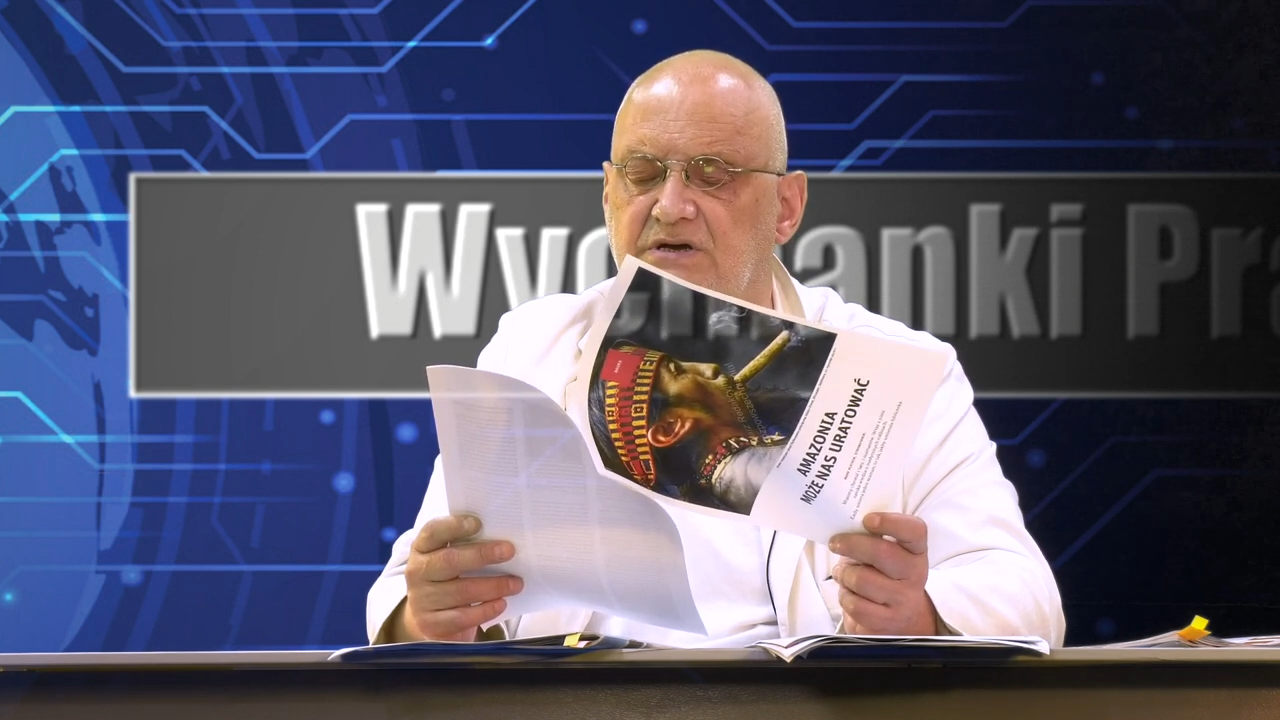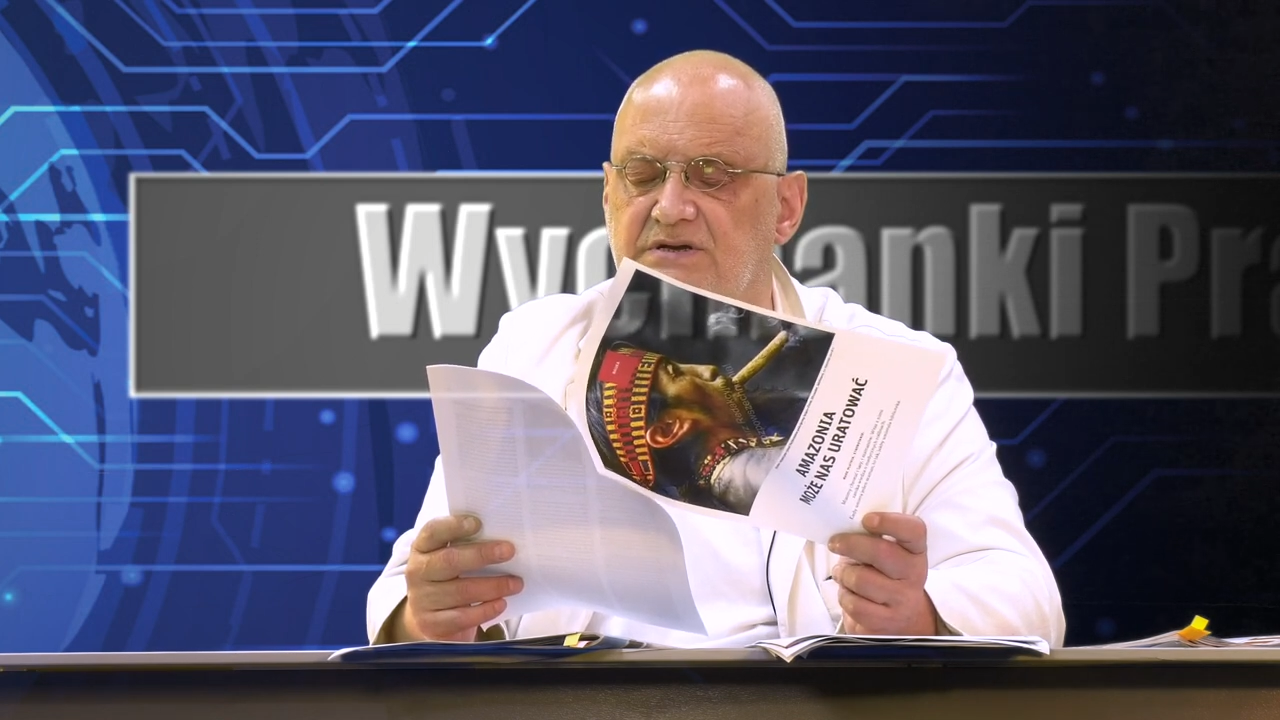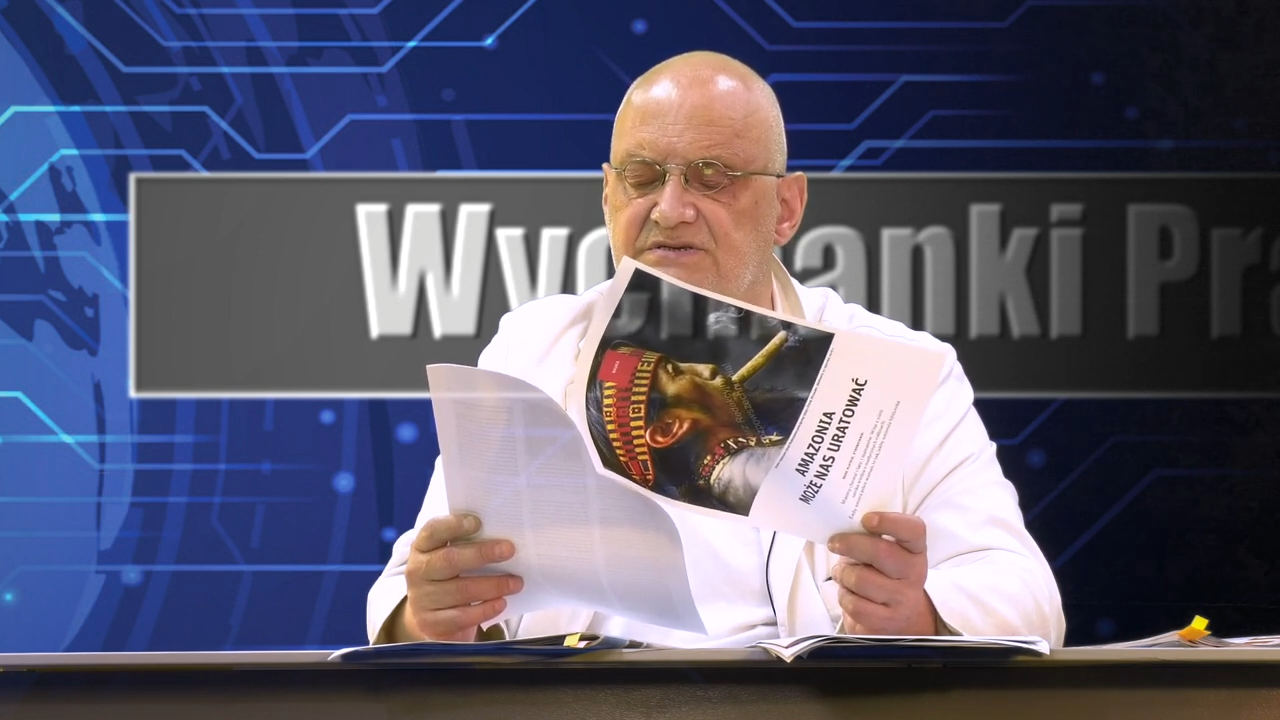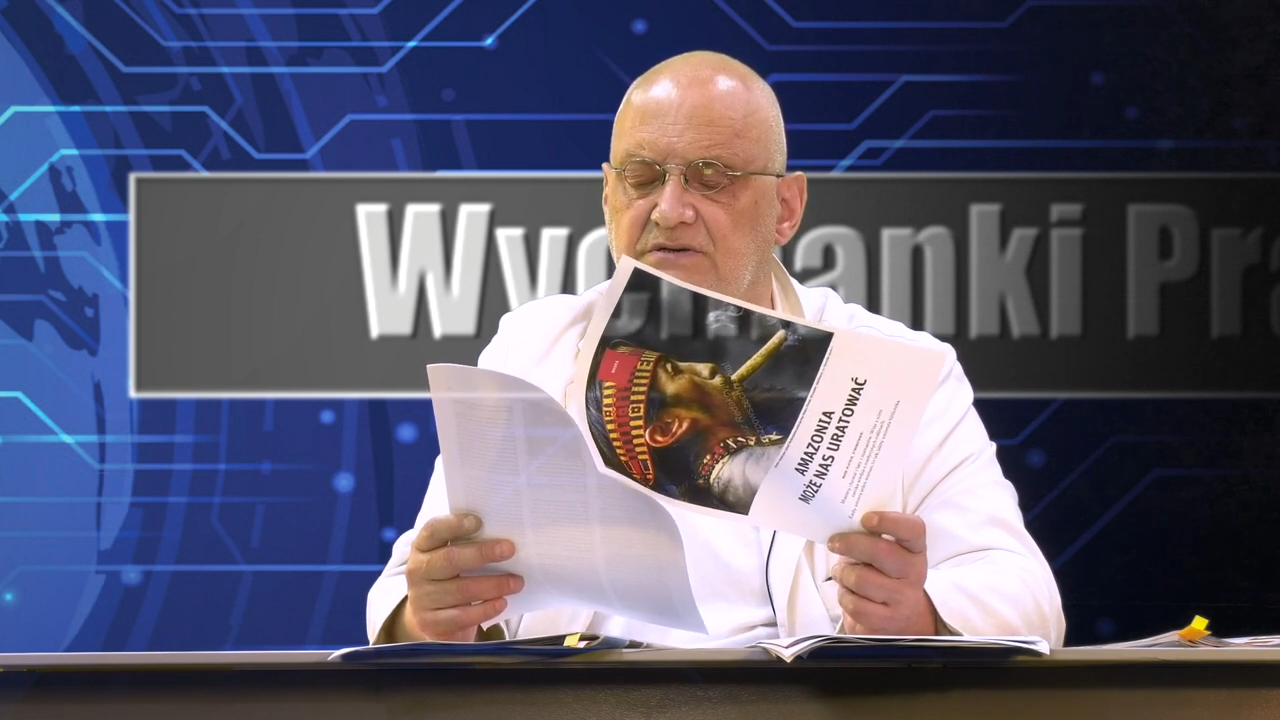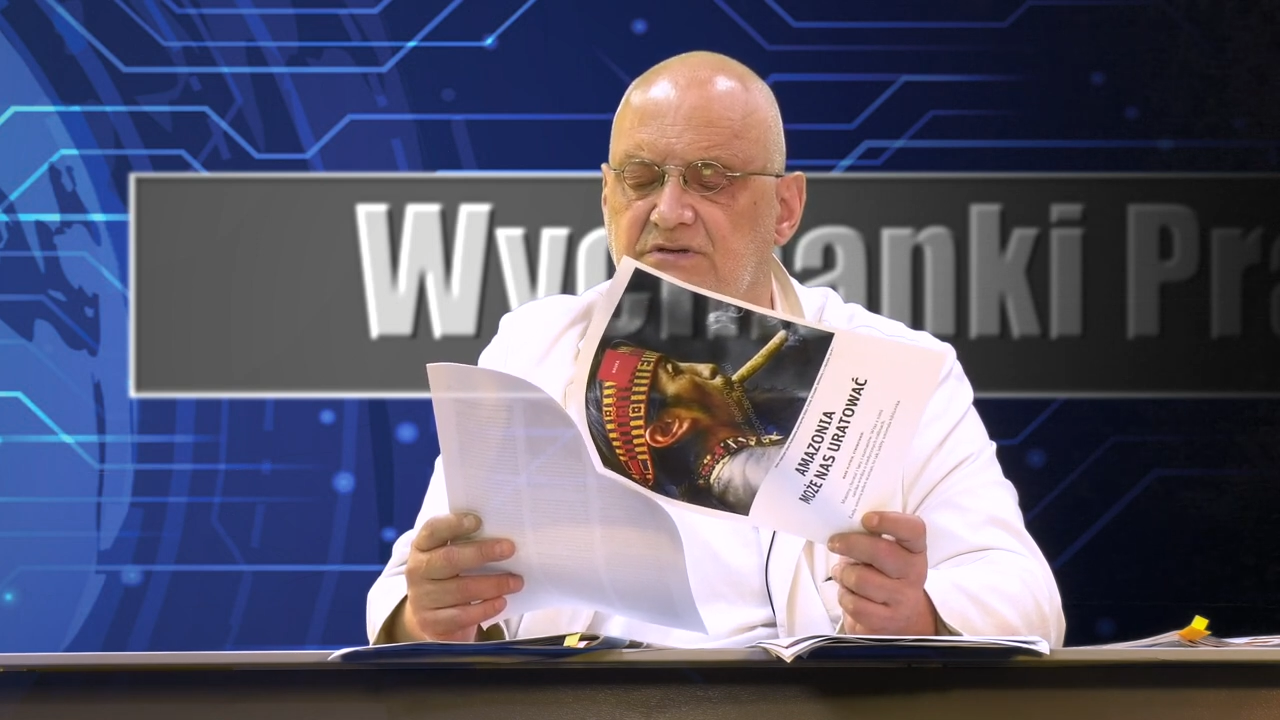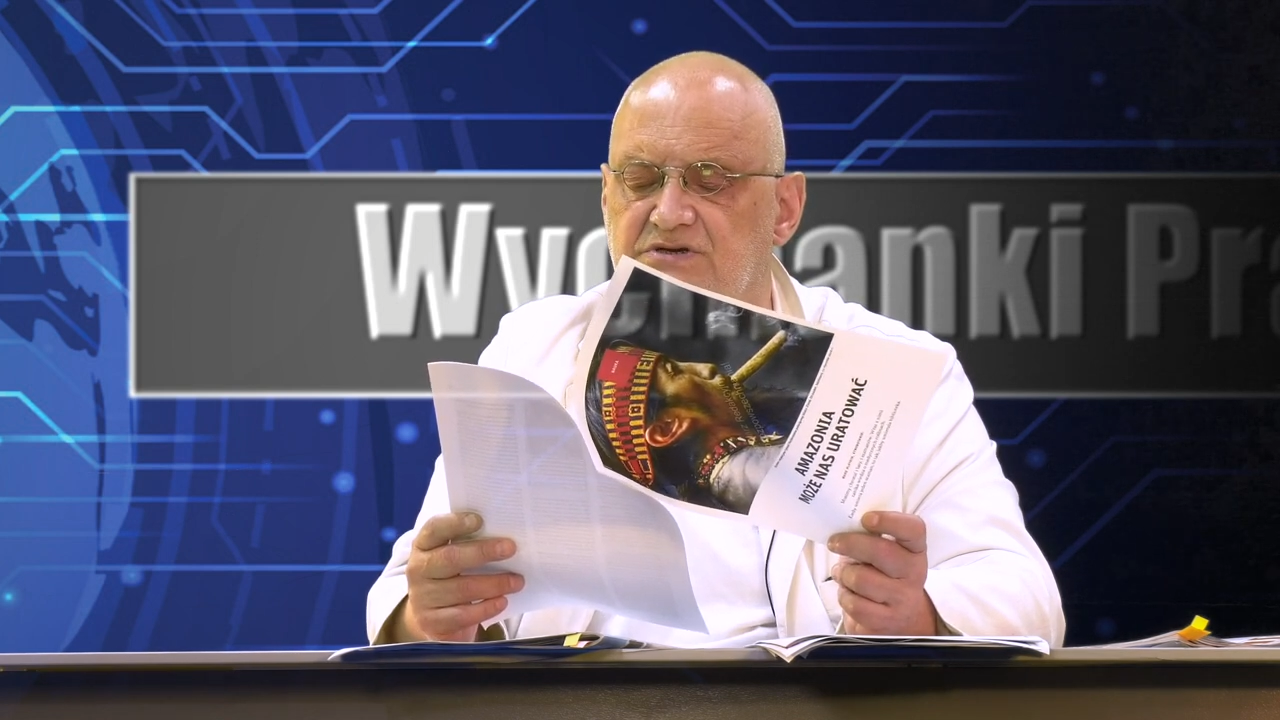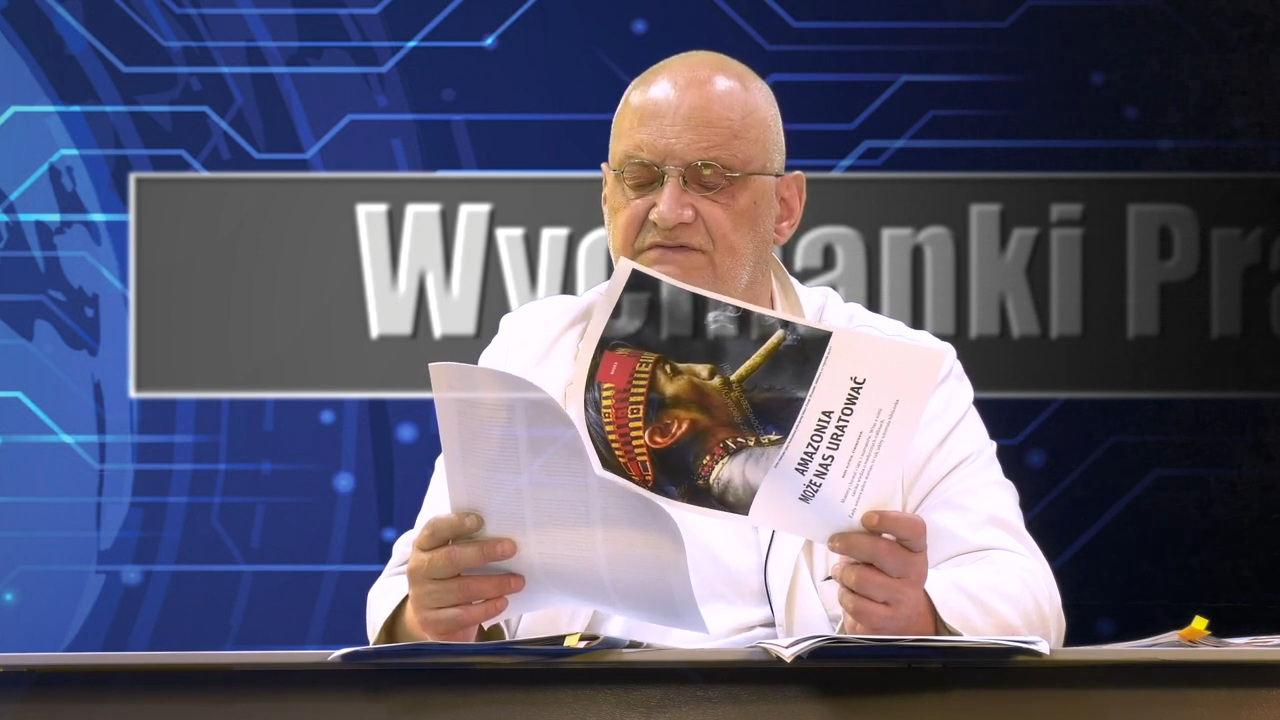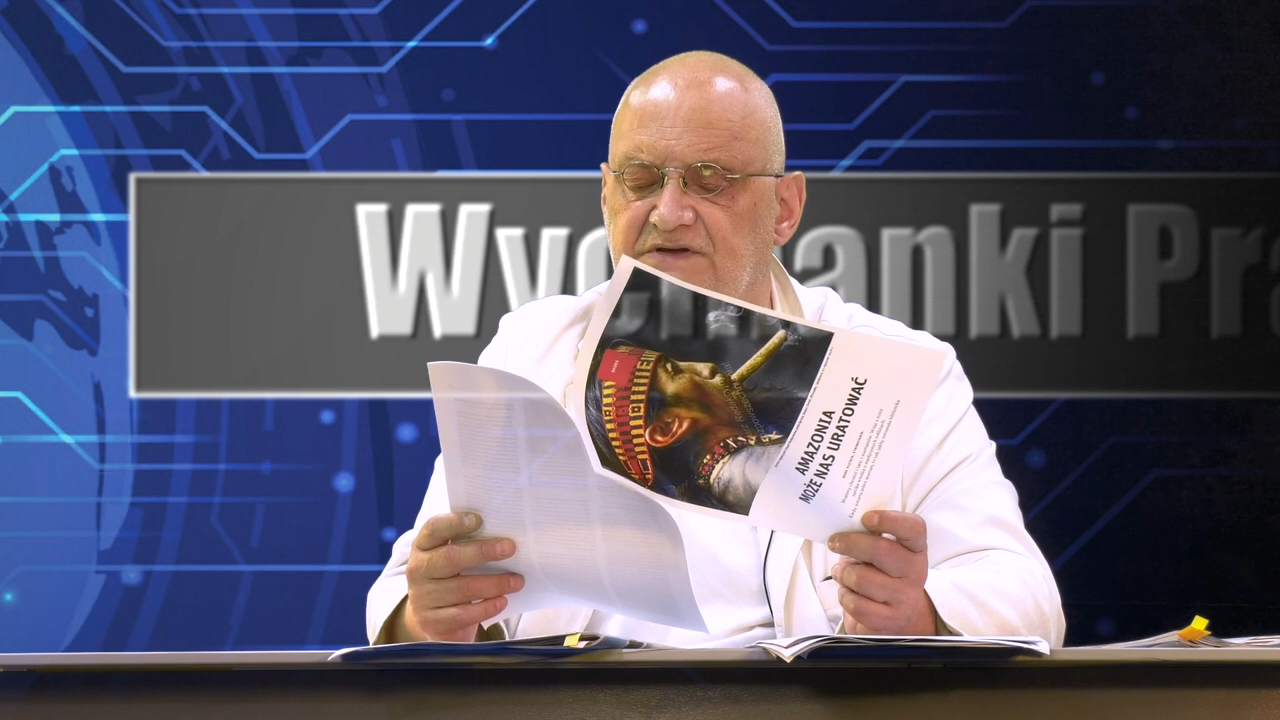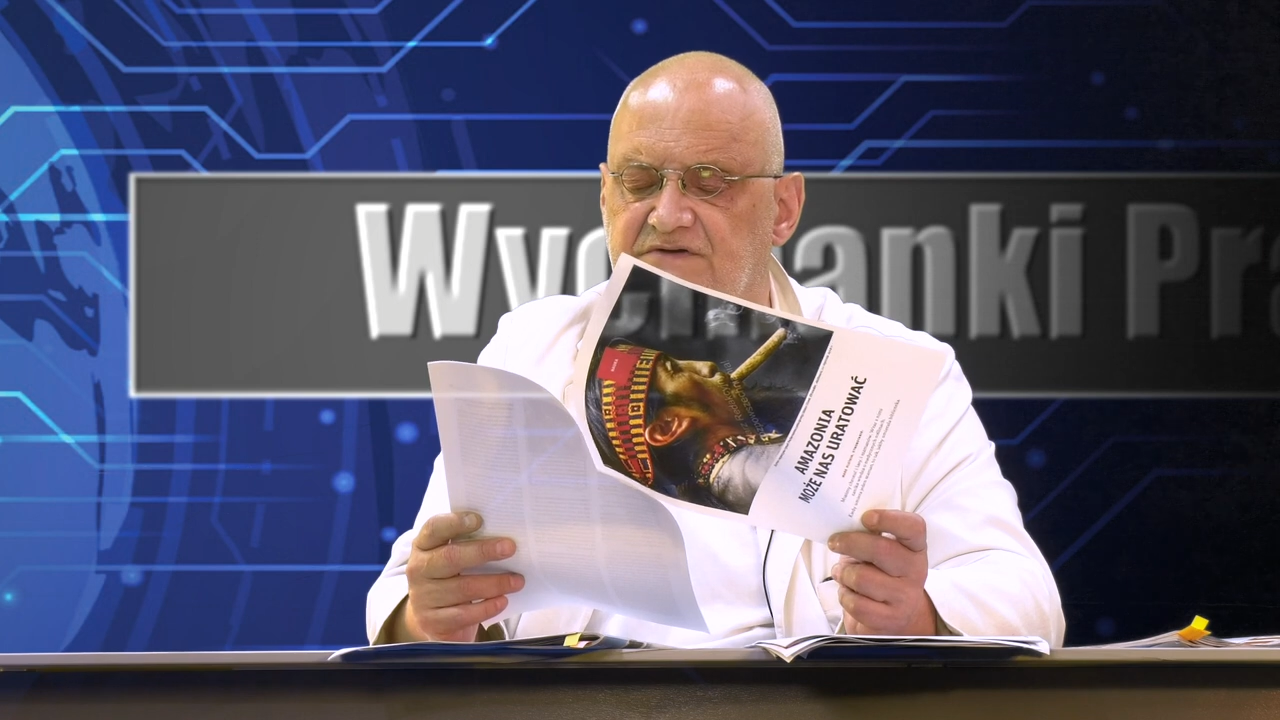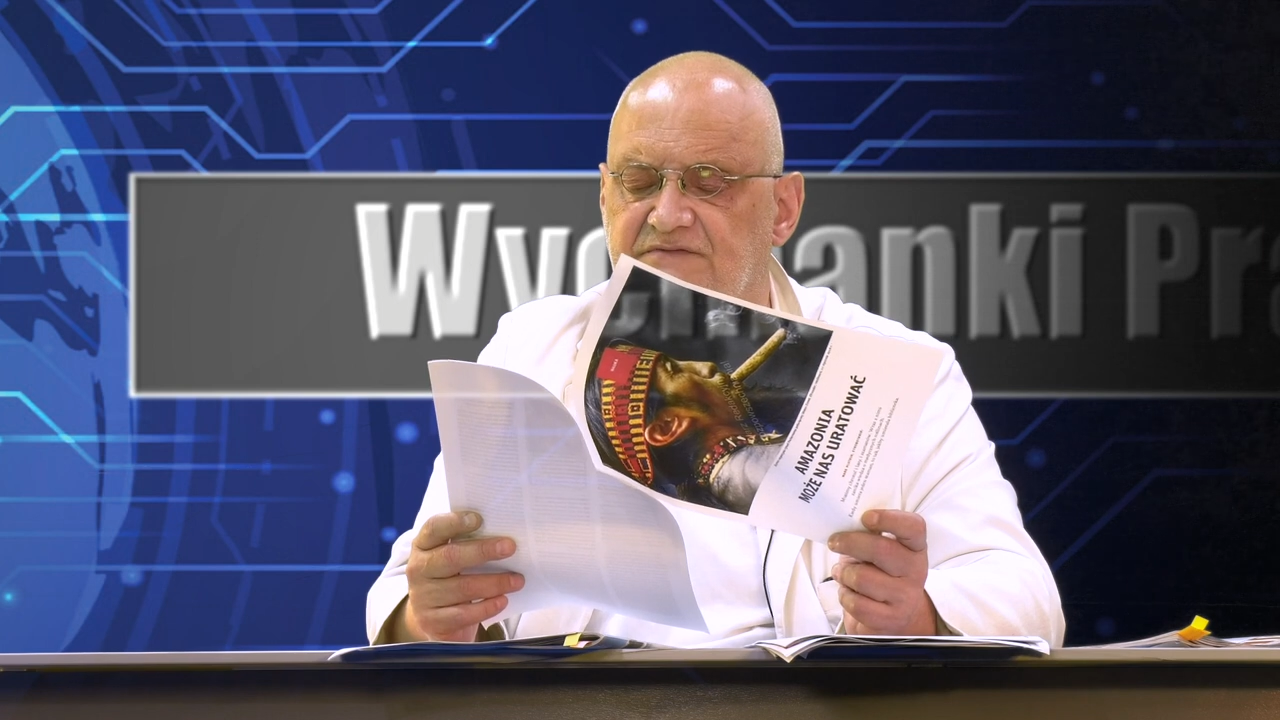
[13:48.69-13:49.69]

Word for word: gryzień na świecie,